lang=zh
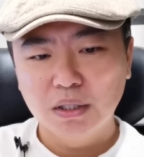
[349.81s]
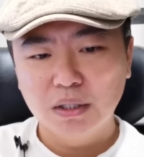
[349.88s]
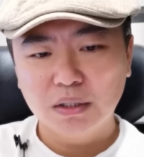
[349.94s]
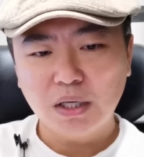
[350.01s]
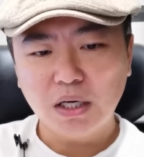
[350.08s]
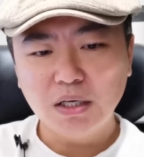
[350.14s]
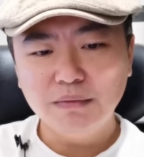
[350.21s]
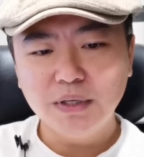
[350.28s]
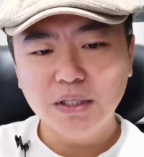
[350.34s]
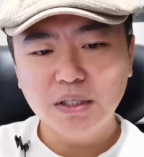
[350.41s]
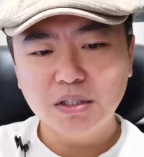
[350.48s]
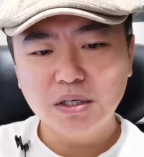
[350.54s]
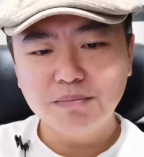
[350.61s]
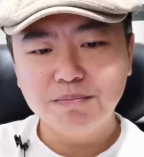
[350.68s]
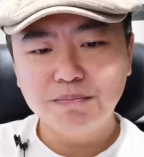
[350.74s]
他认为呢，
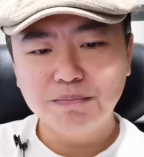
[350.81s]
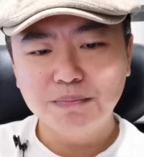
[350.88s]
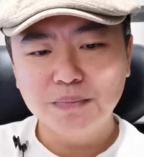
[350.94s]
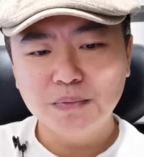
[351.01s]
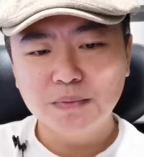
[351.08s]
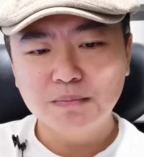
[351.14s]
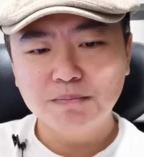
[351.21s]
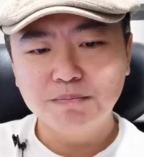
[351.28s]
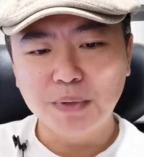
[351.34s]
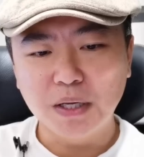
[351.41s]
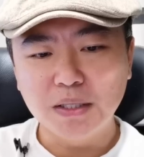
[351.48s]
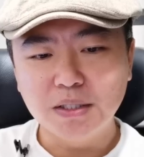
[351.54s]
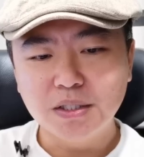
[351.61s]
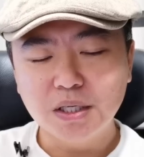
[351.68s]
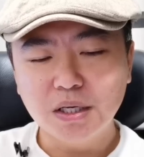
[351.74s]
这
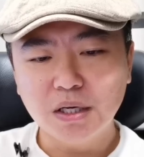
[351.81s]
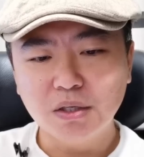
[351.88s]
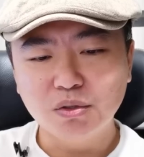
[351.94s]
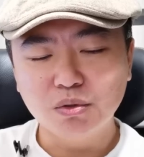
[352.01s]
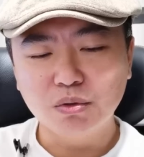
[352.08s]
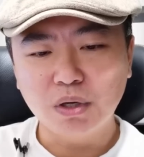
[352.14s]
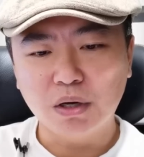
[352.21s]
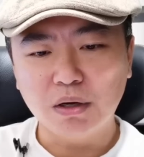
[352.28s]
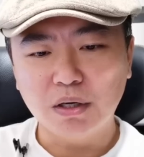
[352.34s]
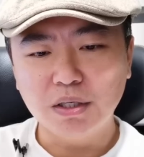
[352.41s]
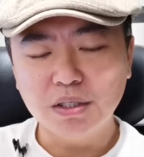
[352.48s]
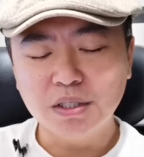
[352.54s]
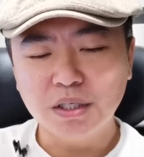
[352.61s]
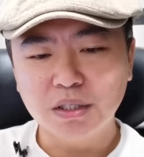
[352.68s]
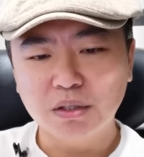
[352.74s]
本身很重要，而
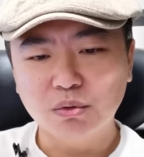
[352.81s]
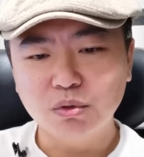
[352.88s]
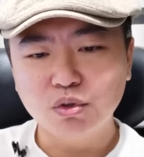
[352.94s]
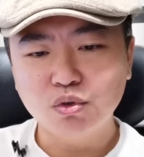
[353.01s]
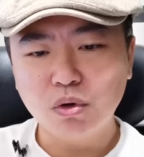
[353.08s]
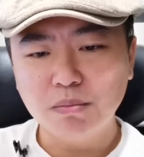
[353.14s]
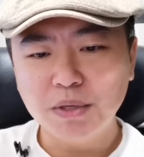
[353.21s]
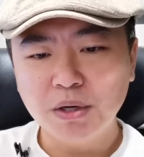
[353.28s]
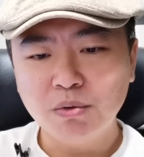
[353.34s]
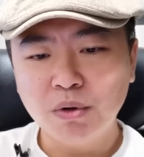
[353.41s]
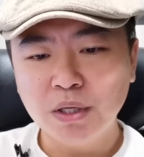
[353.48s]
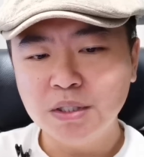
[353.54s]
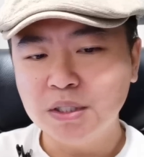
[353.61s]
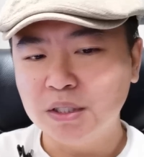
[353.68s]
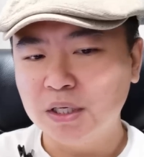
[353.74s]
且呢，对双边
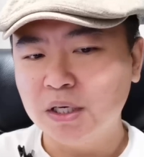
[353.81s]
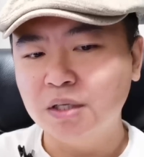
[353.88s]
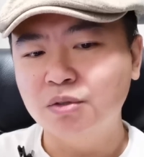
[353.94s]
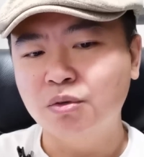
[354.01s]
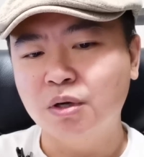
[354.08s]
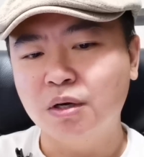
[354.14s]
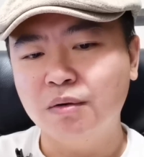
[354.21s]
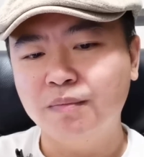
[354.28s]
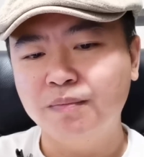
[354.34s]
关系也很重要。